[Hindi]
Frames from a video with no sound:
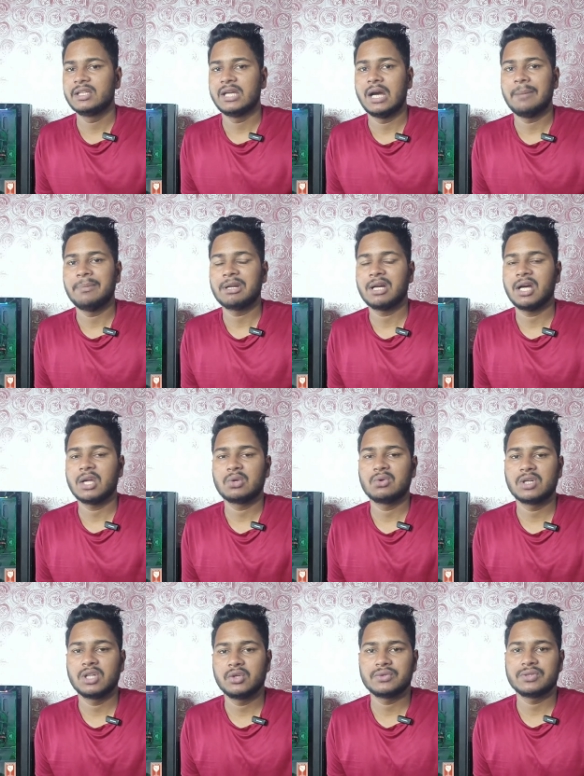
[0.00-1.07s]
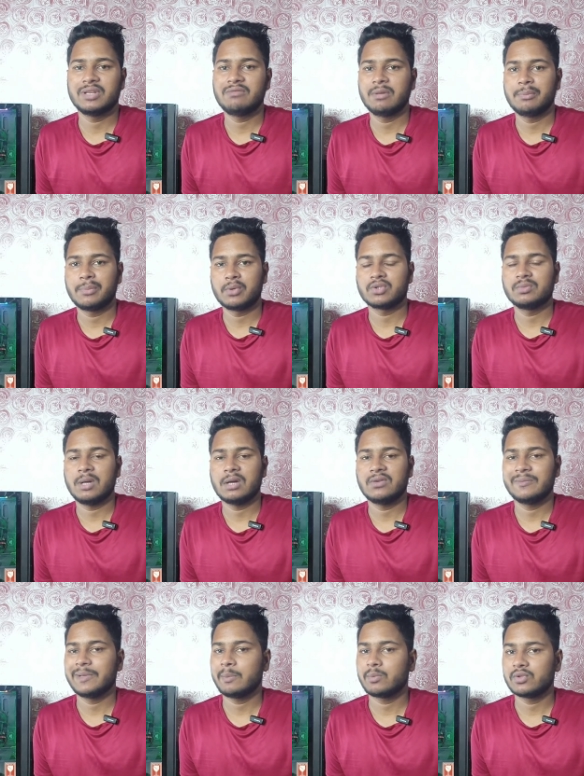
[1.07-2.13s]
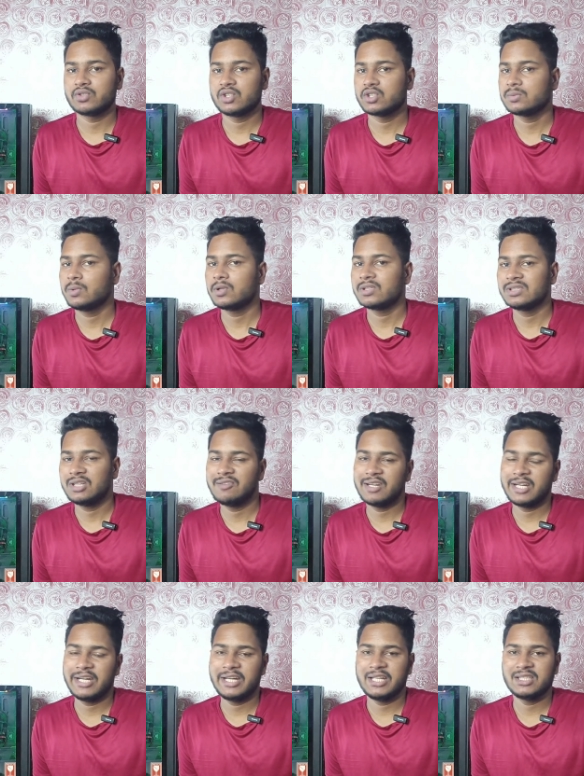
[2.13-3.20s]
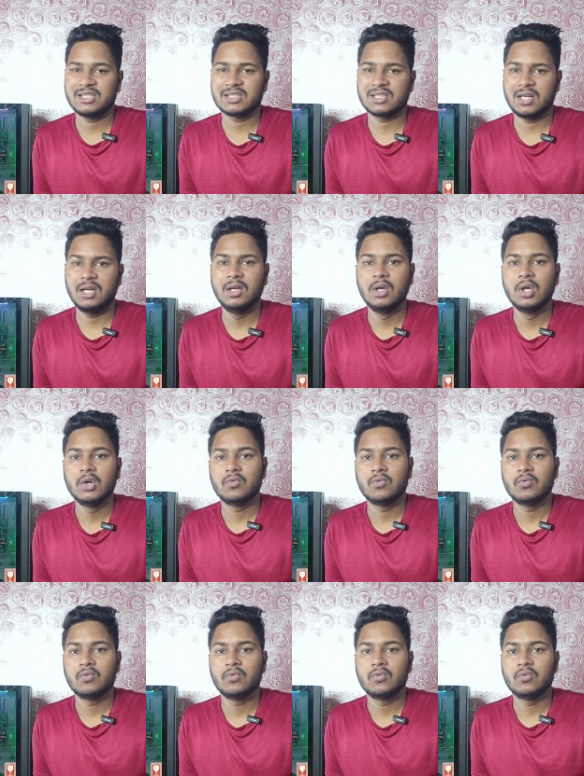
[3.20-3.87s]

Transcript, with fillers: यहाँ पर आई क्यू न्यूज सेवन प्रो स्मार्टफोन में आपको सिक्स पॉइंट सेवन एट इंच का